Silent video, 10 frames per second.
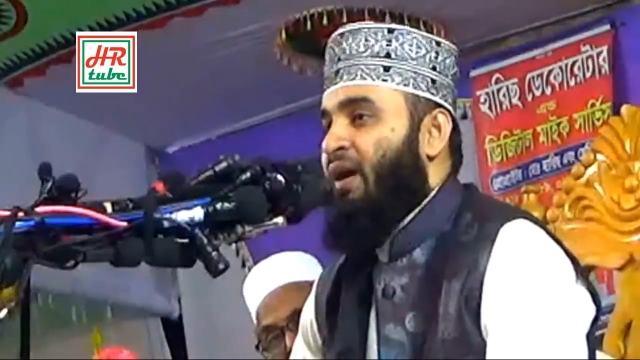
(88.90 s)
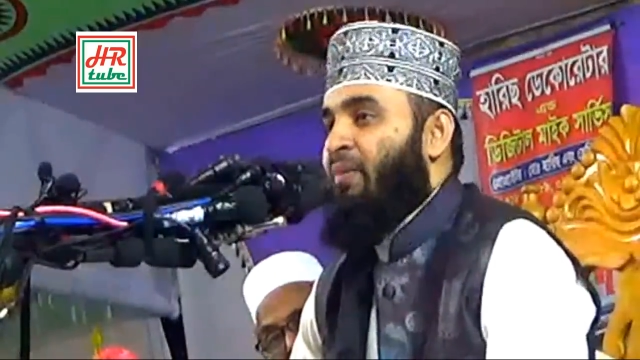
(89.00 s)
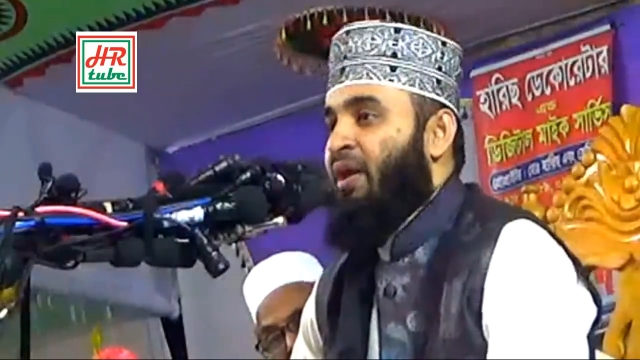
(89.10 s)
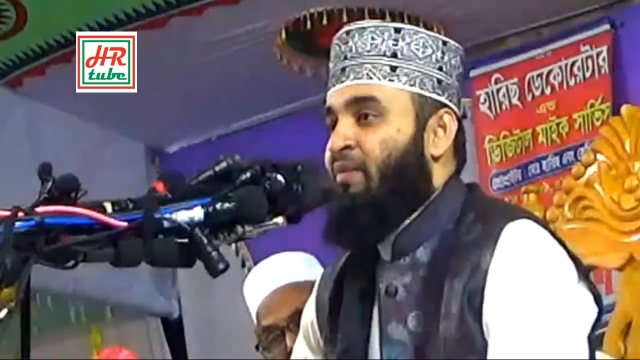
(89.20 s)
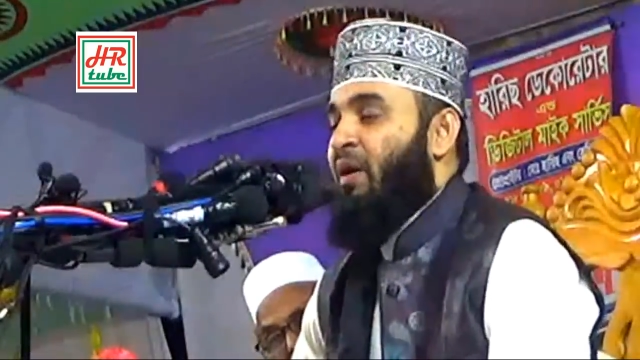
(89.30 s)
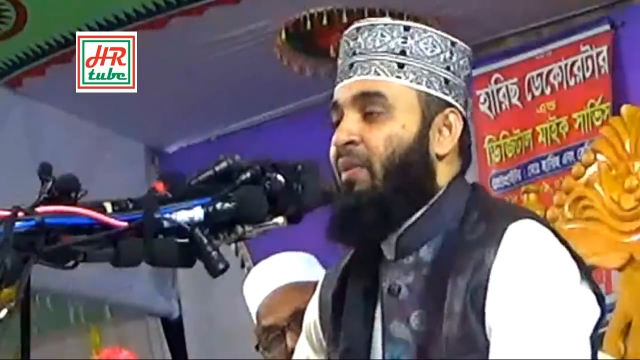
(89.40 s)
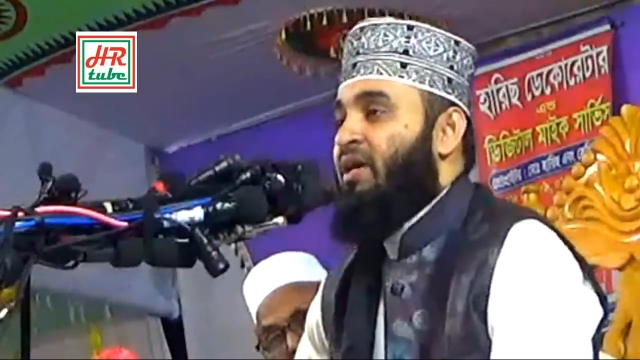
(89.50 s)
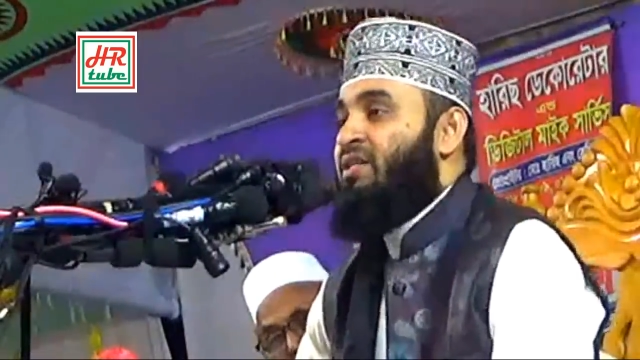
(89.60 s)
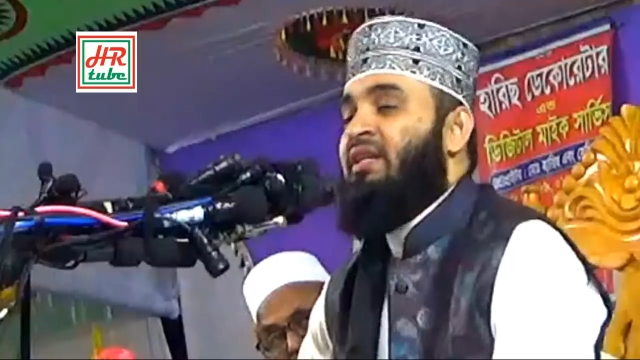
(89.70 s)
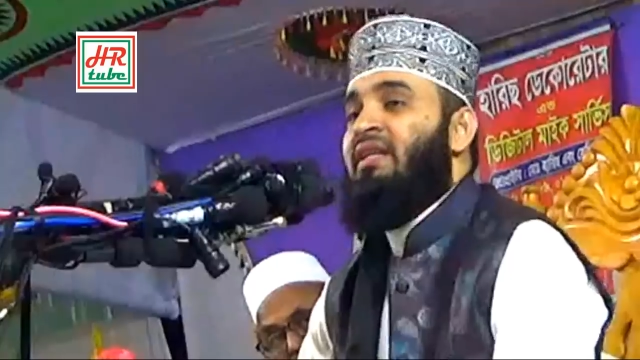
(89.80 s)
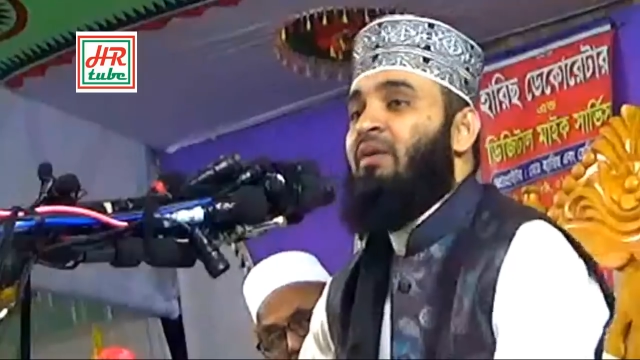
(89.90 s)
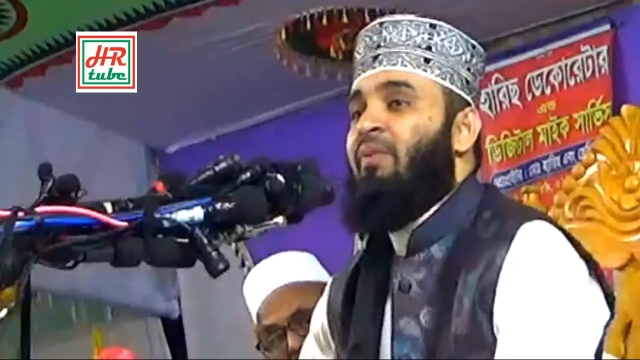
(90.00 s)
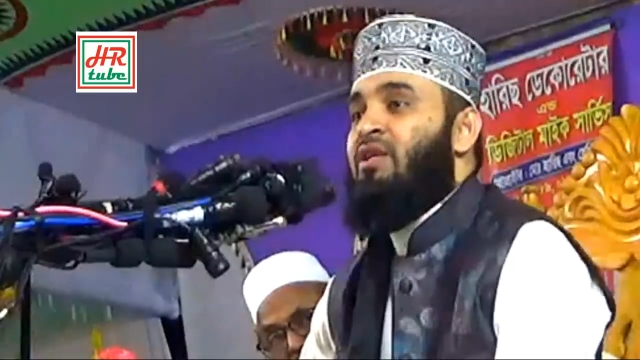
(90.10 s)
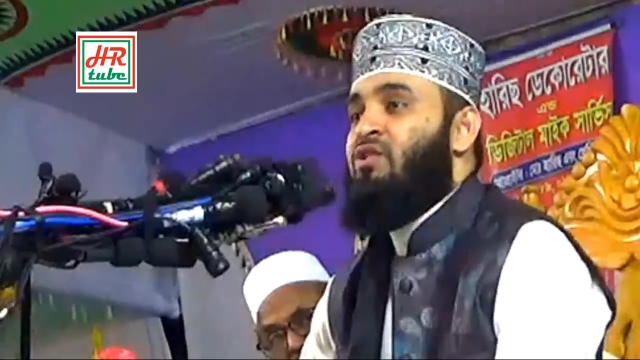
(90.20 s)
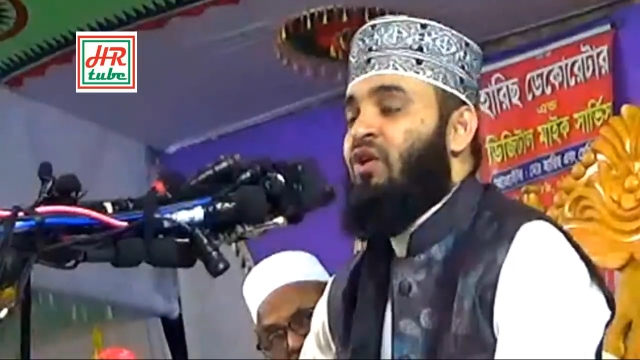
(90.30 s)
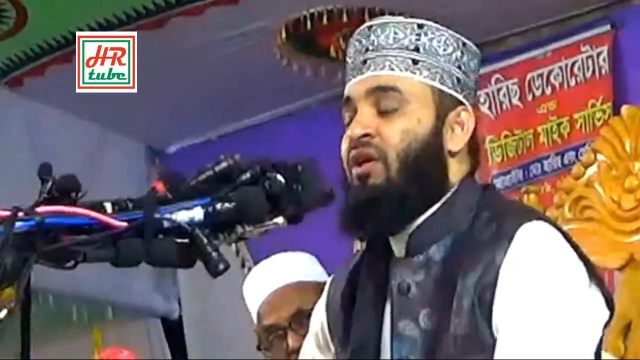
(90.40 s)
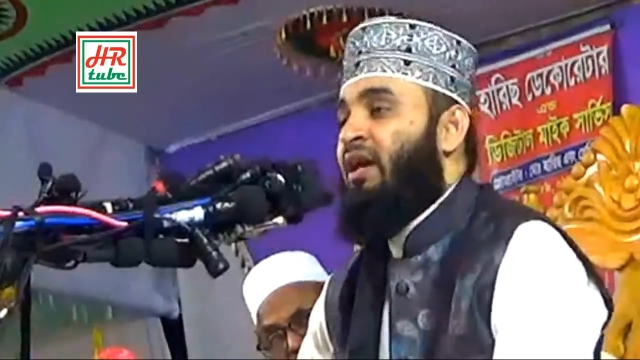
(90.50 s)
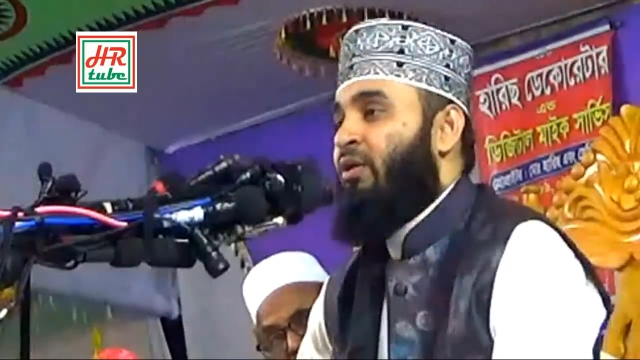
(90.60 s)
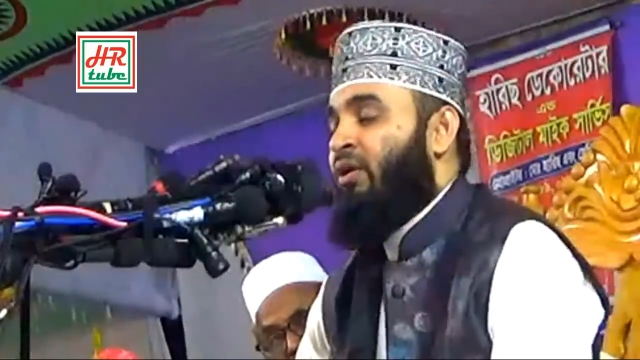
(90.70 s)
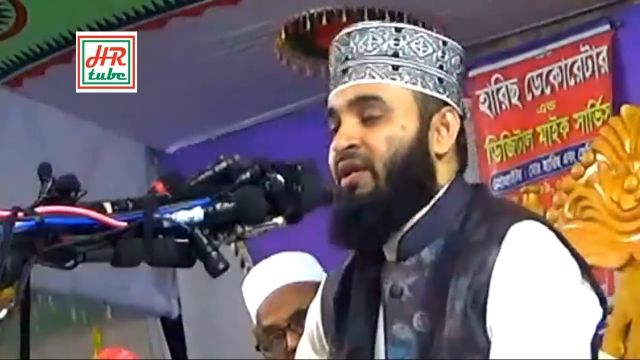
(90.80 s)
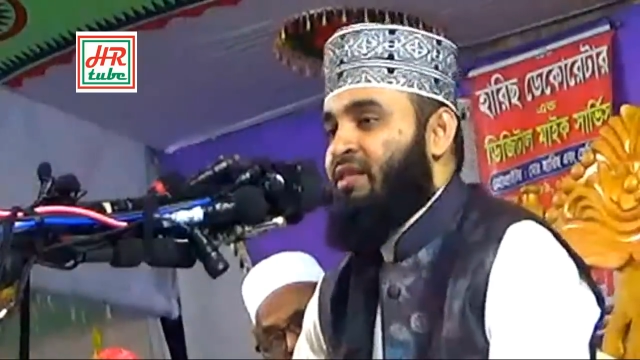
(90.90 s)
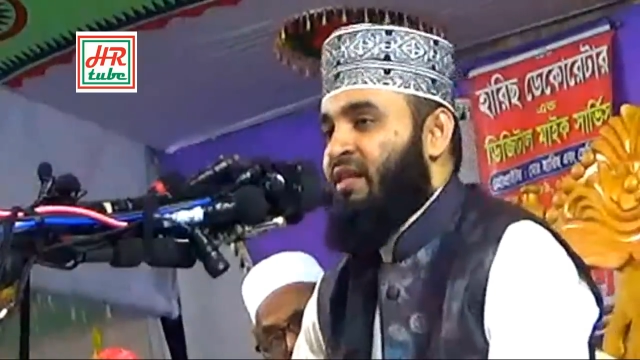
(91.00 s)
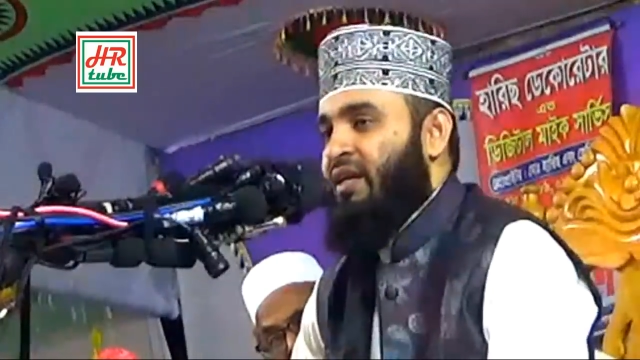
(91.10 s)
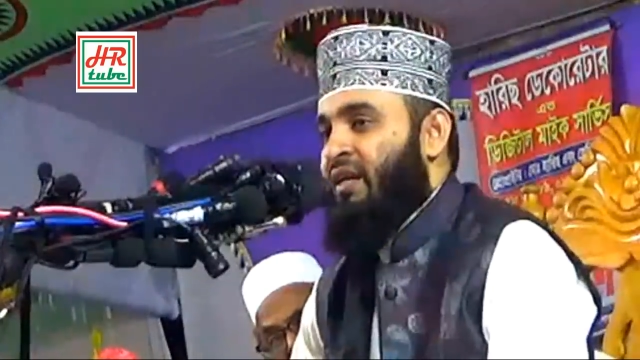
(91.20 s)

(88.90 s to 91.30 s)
আমার বাবার সাথে আমার ঝগড়া হয়েছে